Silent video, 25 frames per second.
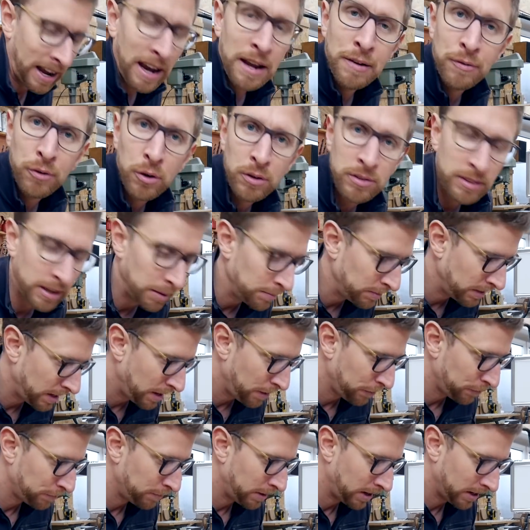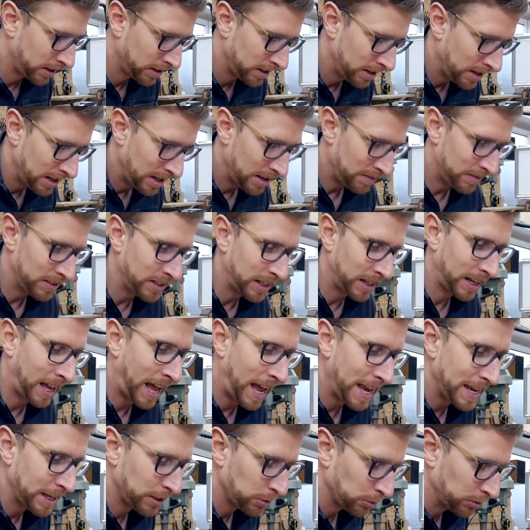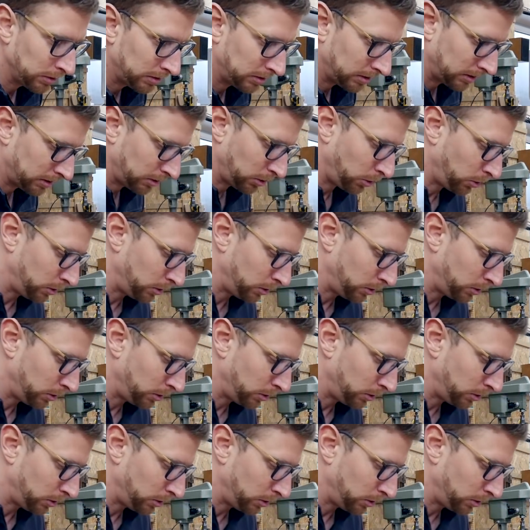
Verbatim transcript: einfach aus MDF machen, weil dann reicht uns das